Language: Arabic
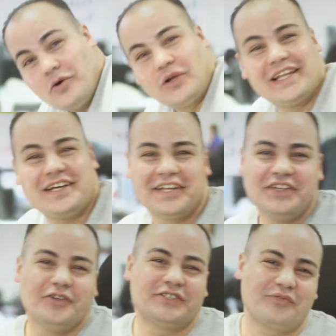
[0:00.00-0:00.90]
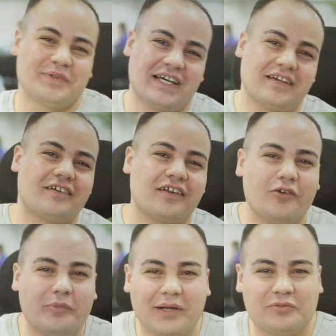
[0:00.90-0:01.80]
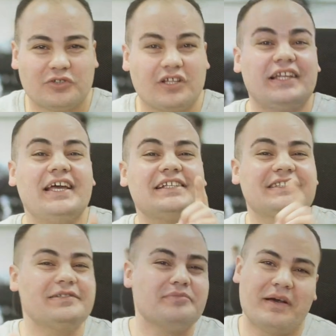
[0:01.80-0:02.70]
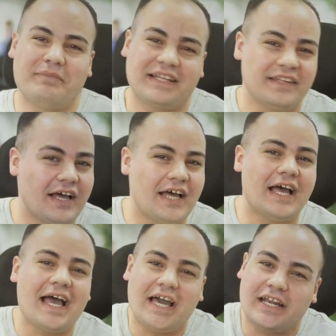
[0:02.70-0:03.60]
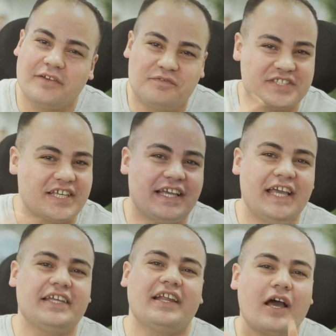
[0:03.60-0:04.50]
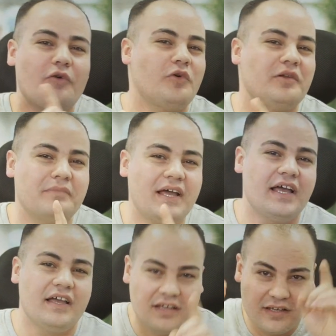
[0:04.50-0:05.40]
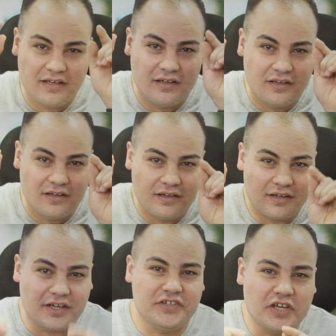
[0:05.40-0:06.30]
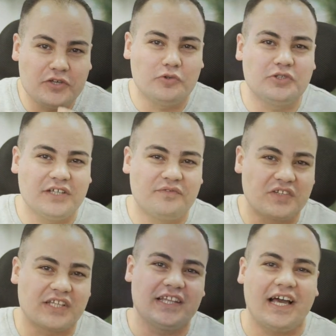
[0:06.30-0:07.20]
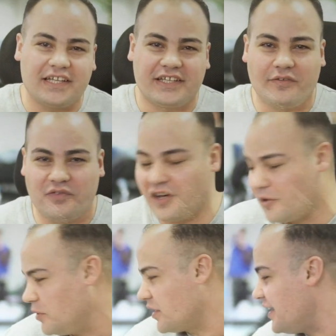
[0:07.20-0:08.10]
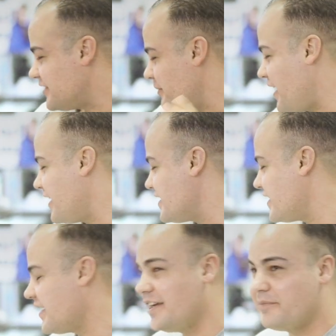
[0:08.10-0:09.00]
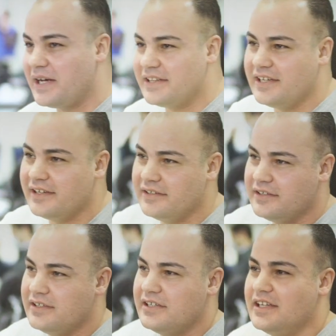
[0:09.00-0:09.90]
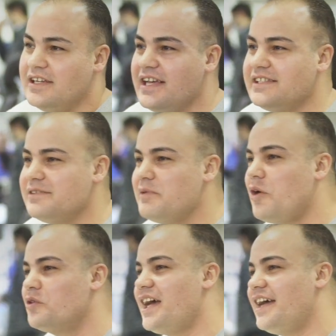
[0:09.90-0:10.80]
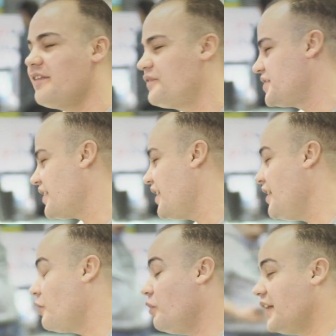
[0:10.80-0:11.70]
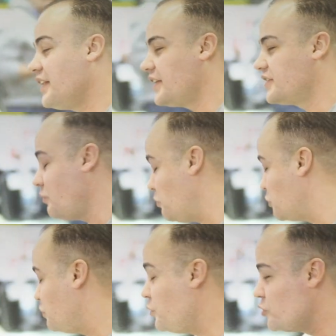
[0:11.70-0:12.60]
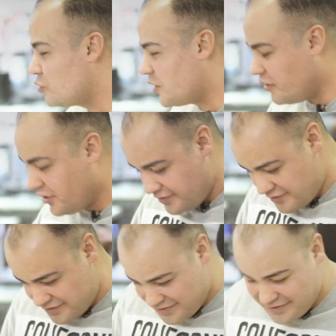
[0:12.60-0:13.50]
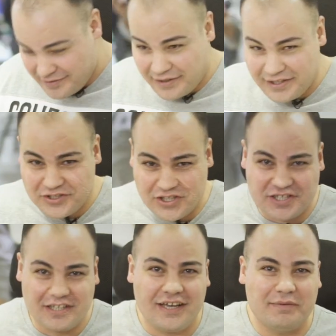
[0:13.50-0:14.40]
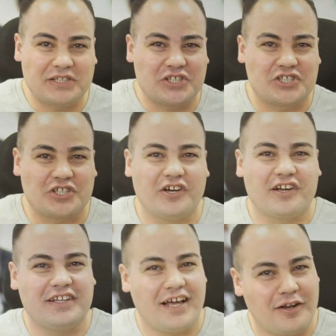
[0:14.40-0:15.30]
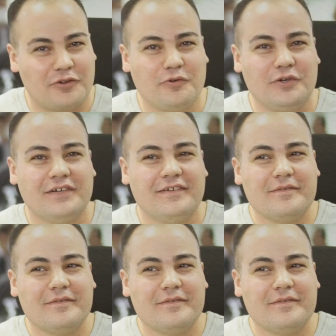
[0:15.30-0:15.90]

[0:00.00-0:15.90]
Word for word: والله رانيا يوسف بتعكر اول ما اجيب سوري لازم بعدها احرق في سجاير اول ما رانيا يوسف تطلع لي كده في الاخبار لازم احرق سجاير بعدها لازم اقعد احرق في سجاير الواحد اعصابه بتبوظ والله معلش يا شادة بس السيجاره دي على طول